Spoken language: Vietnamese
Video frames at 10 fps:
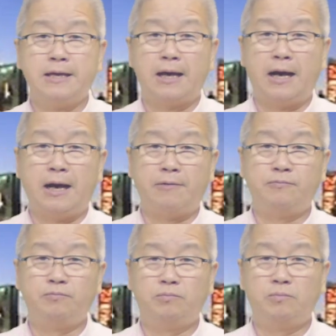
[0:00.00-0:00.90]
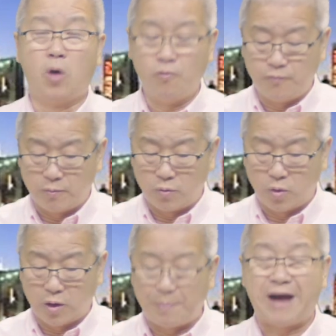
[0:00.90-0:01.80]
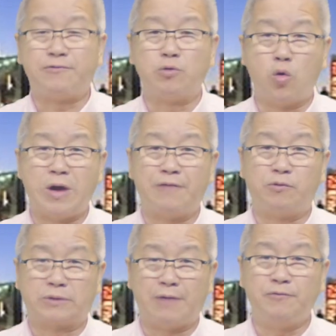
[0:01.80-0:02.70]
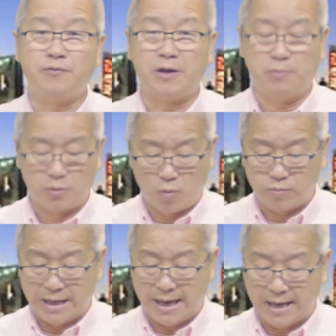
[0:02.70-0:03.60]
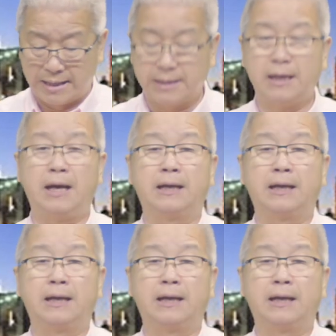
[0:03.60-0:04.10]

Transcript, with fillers: À, bốn phòng ngủ, à, ba phòng ngủ, hai phòng tắm quý vị, một nghìn